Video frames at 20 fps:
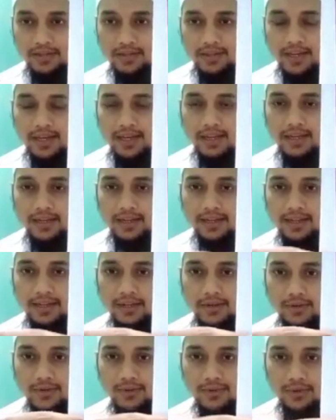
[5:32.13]
তাই এই
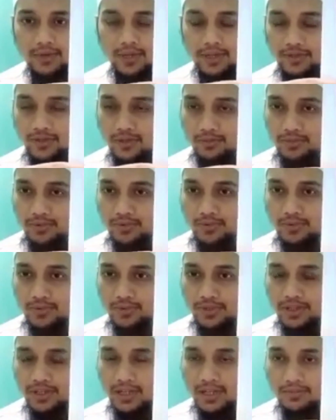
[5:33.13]
অক্ষর এই শব্দগুলো
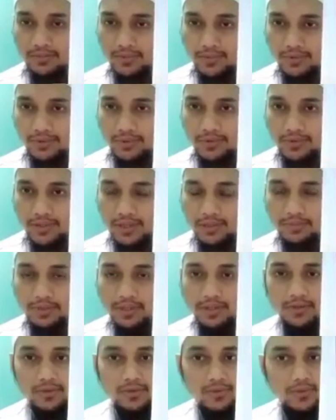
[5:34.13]
শেখার মধ্য দিয়ে আপনি
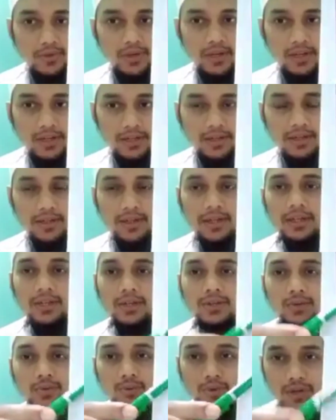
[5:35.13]
কিন্তু কোরআনের
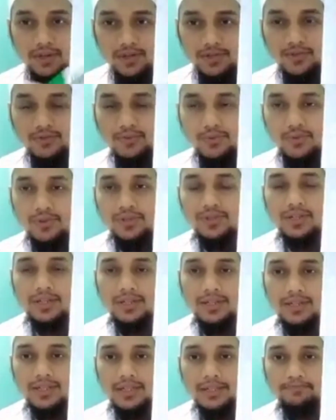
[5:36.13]
ওয়ার্ডসগুলোই
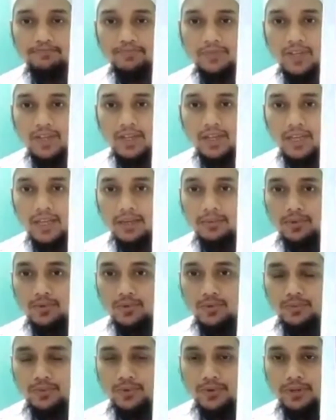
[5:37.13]
শিখছেন এবং
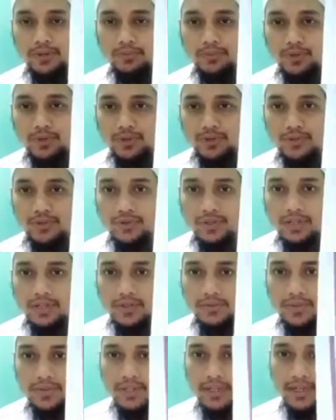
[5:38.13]
উপরে
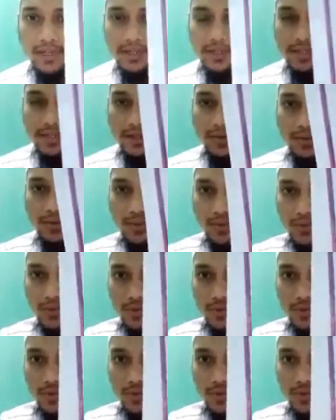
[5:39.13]
পরিসংখ্যানও দেয়া আছে যে কোন